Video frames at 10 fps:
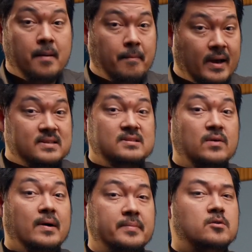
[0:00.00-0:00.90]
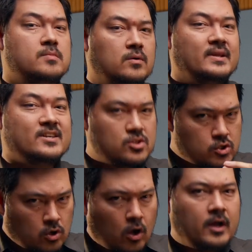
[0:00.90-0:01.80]
mas não abriu mão da
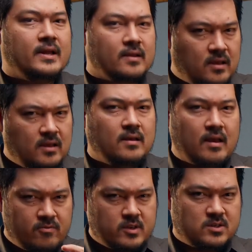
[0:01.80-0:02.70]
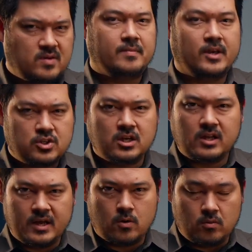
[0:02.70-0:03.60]
história que efetivamente
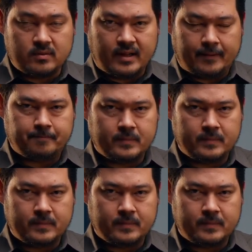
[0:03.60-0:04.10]
queria contar.